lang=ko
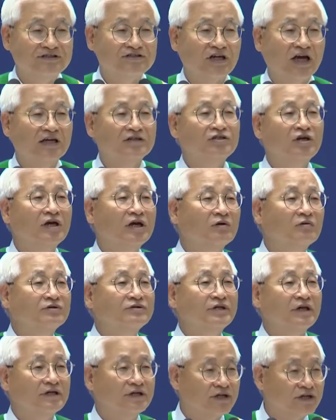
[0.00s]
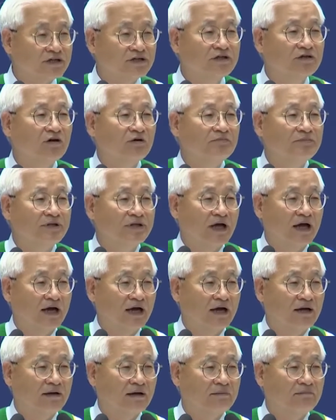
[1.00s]
자녀의 권세 그리 큰
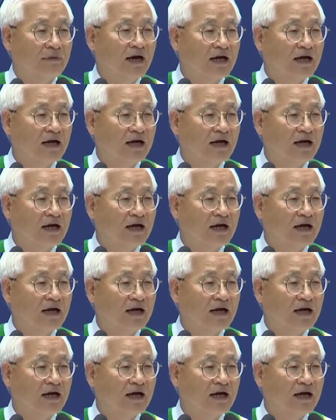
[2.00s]
겁니다.